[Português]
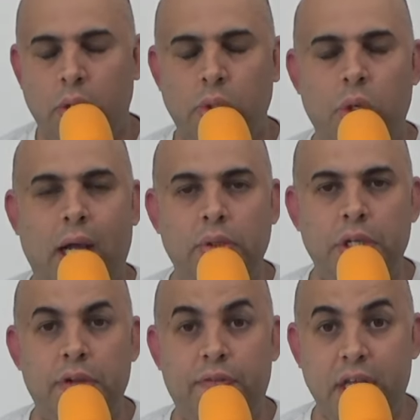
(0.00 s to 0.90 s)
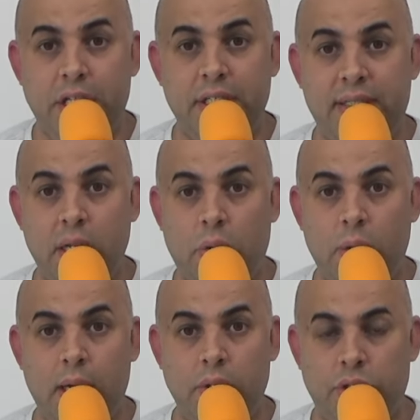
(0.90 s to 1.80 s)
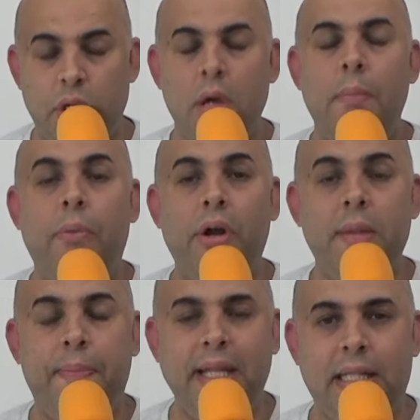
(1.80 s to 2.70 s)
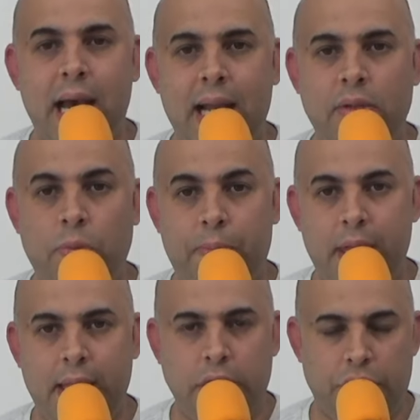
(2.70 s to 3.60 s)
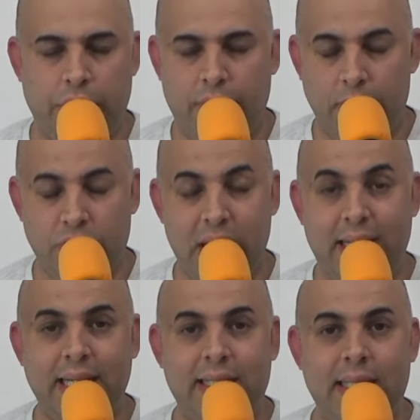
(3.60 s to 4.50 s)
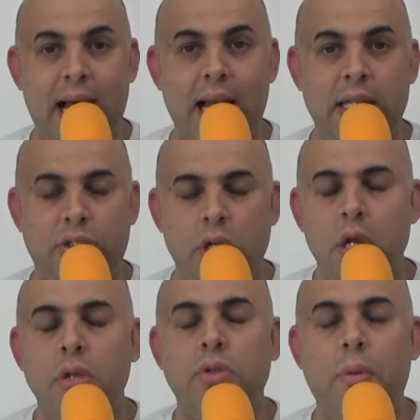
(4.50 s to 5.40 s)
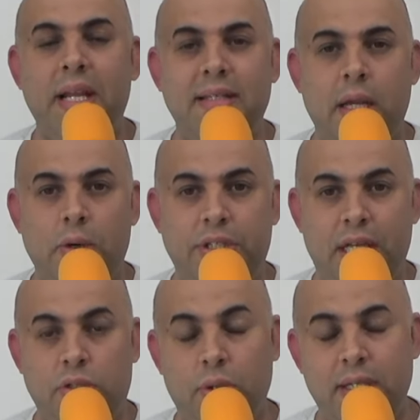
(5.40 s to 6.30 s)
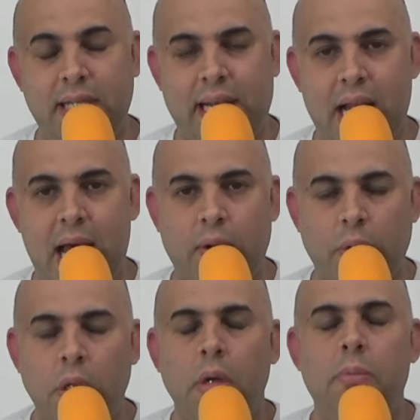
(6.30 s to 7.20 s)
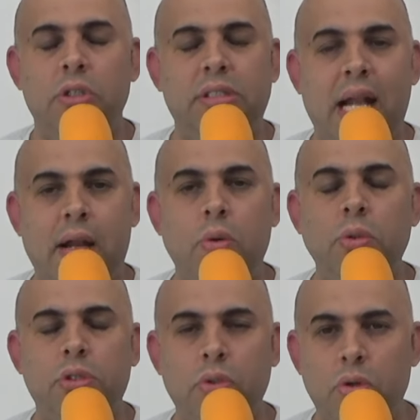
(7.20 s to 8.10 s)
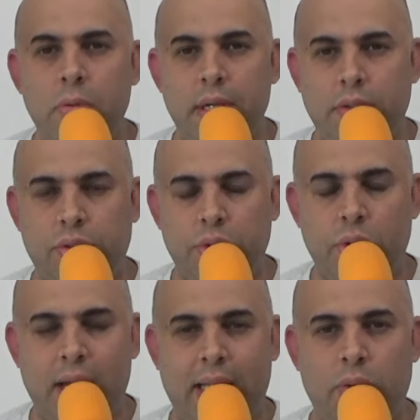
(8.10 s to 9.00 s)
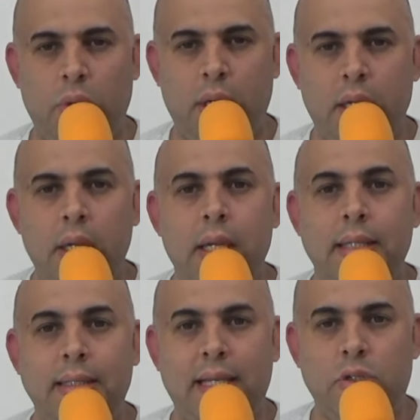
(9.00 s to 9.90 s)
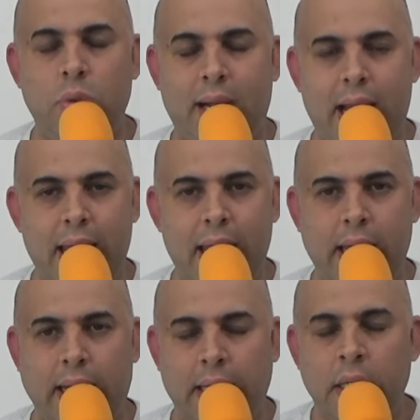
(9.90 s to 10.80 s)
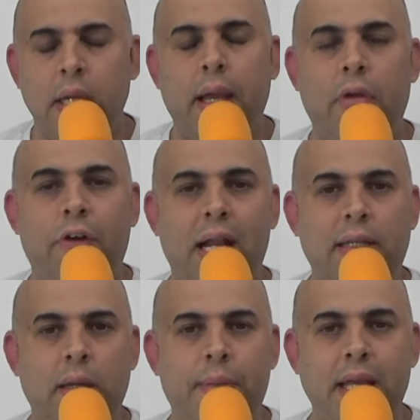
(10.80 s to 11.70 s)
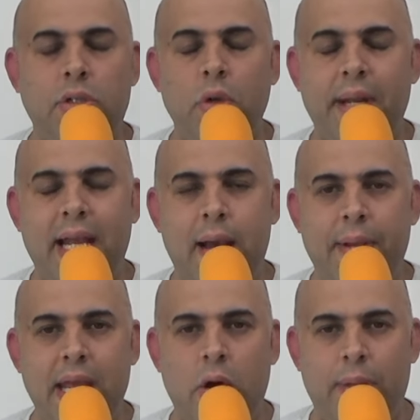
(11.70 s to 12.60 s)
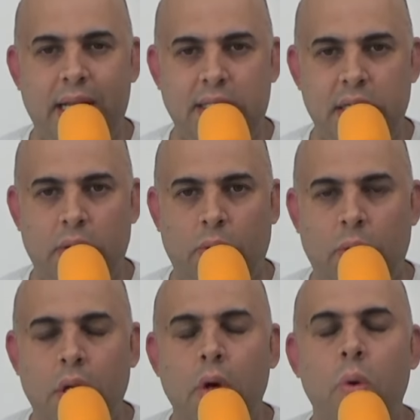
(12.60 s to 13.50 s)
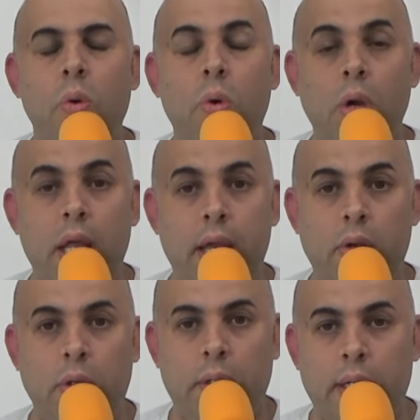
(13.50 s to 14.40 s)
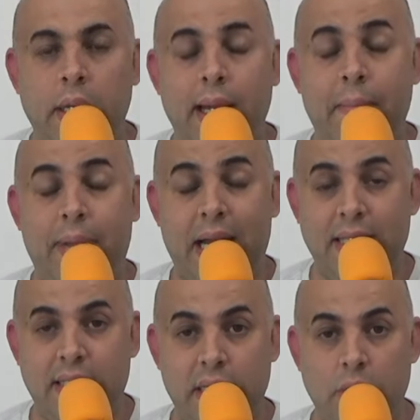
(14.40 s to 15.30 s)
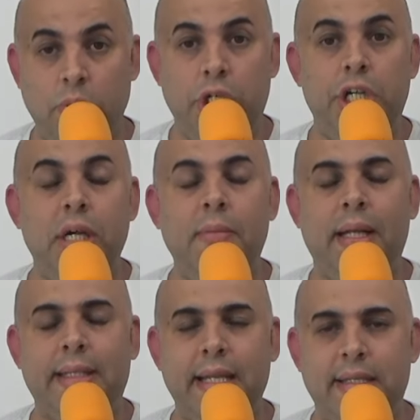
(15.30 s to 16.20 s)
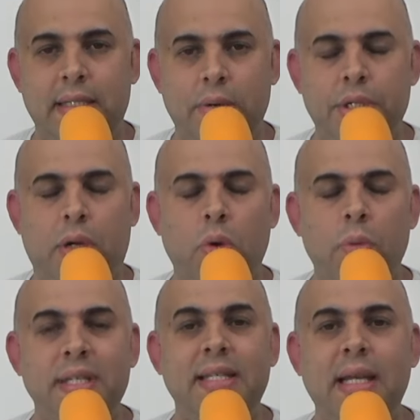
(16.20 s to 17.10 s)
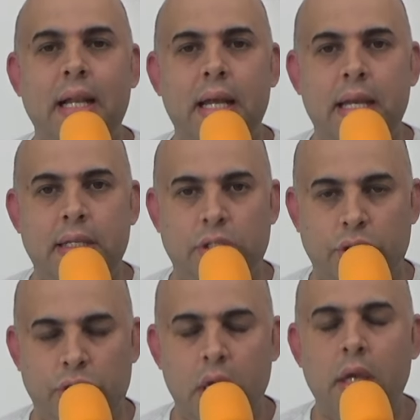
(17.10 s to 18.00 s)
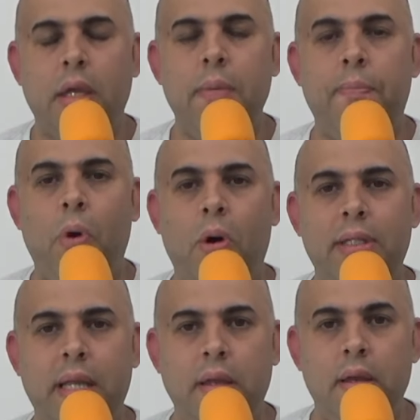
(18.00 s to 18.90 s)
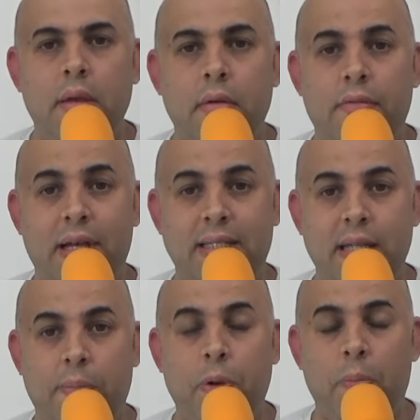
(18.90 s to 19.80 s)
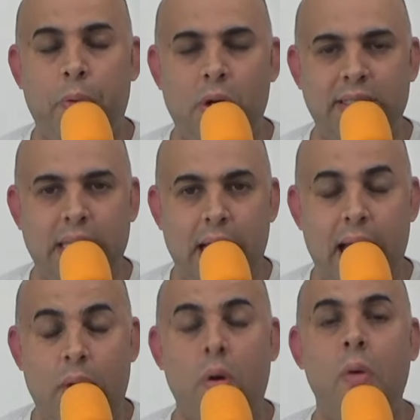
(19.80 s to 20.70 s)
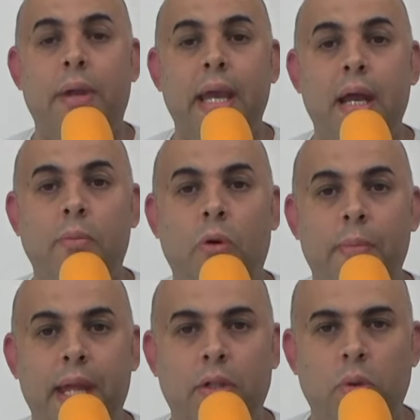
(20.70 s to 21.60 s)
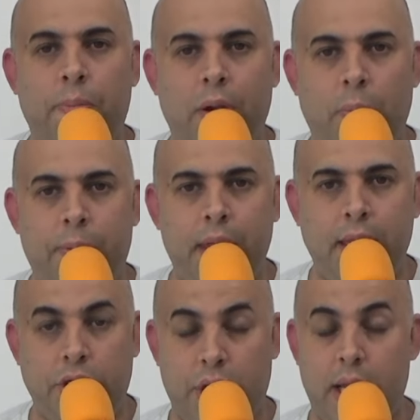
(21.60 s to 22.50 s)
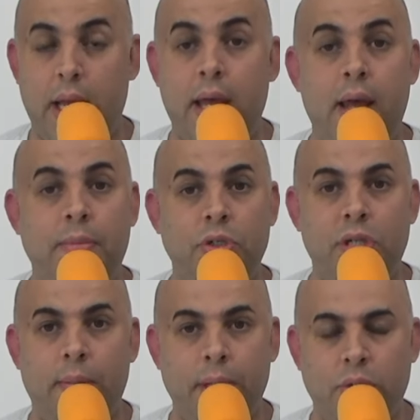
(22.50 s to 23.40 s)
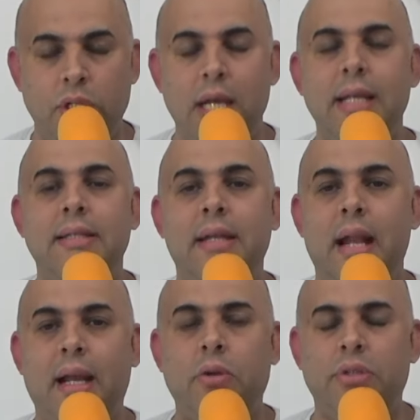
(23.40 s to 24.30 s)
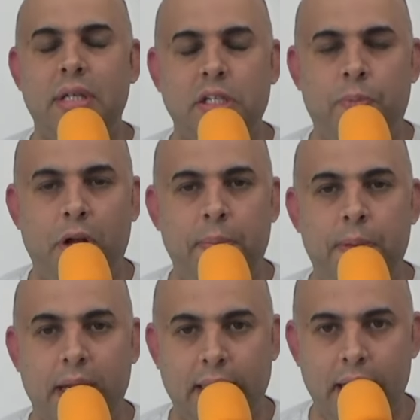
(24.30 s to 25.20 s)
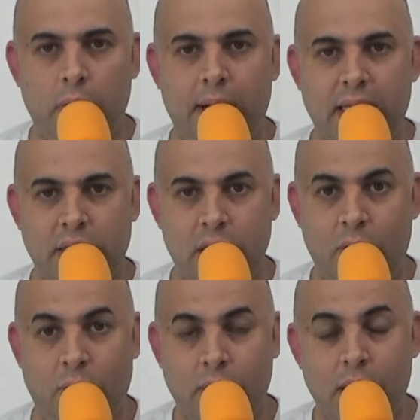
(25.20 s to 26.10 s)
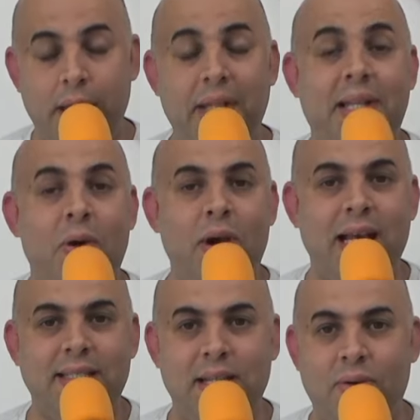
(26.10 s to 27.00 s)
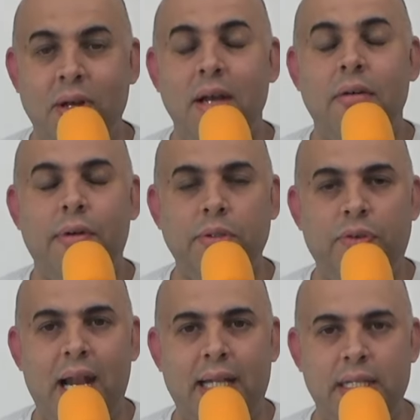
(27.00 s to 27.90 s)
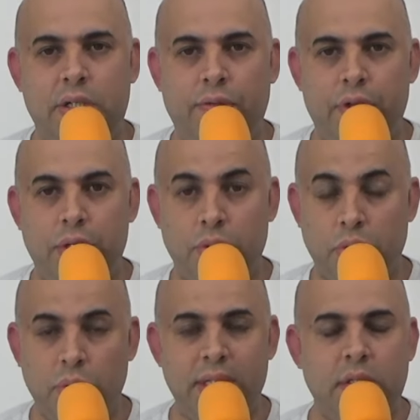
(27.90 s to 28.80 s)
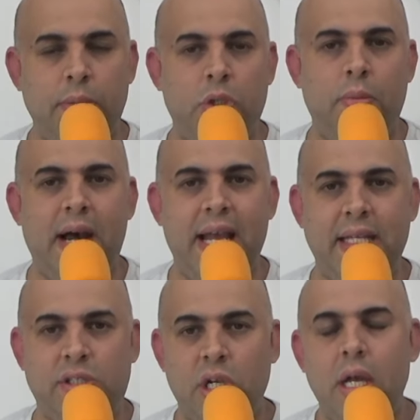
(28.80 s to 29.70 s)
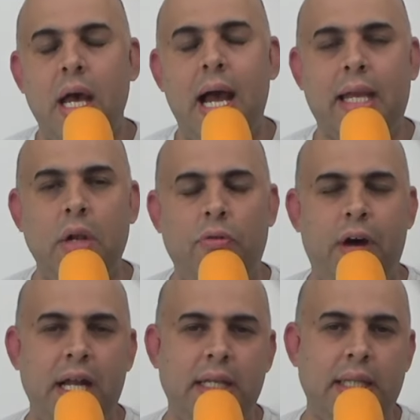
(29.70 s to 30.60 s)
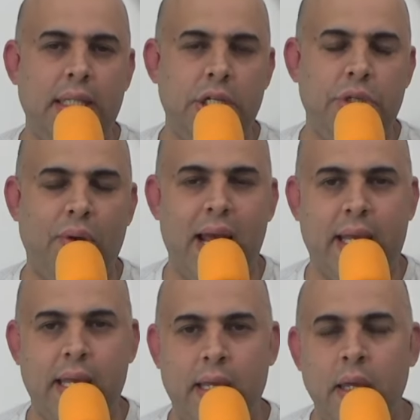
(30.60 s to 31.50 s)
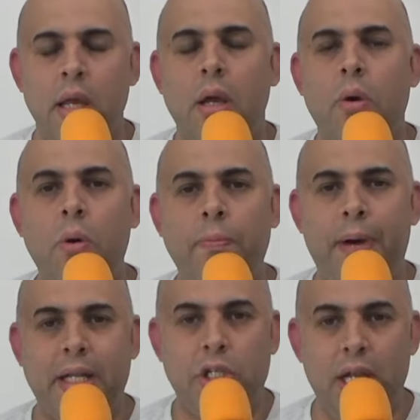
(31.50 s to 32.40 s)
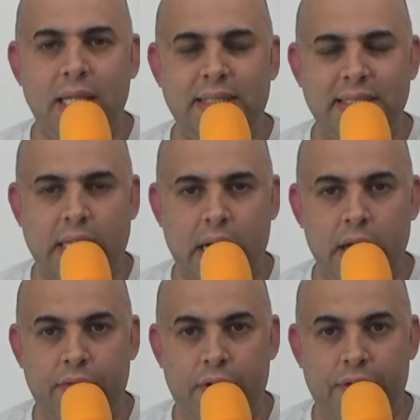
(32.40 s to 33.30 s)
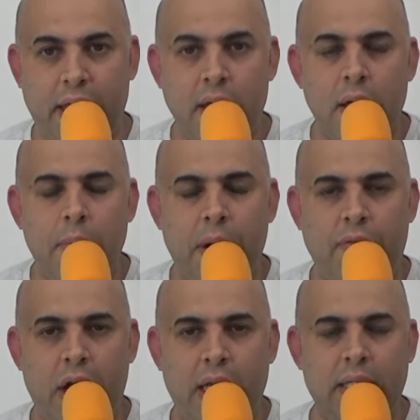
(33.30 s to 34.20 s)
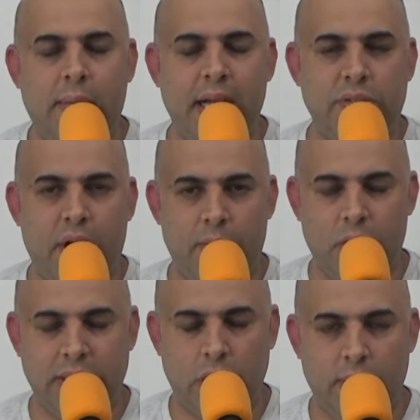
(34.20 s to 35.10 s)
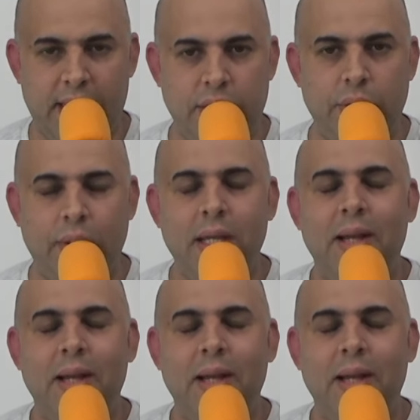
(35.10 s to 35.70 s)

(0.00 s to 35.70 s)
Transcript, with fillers: O jogador de 25 anos pode pintar no peixe. Vamos dar detalhes sobre as negociações e, claro, mostrar os números do jogador na sua carreira. Quero falar também sobre Gabriel Brazão. O goleiro Brazão chama a atenção de clubes ingleses que podem fazer proposta a qualquer momento para o Peixe. É, meus amigos, será que o Santos pode perder o Brazão? Interrogação, vamos falar neste vídeo. Tudo isso e muito mais aqui no Varanda. Deixe o like, compartilha, se inscreva, vem para a varanda mais famosa do Brasil.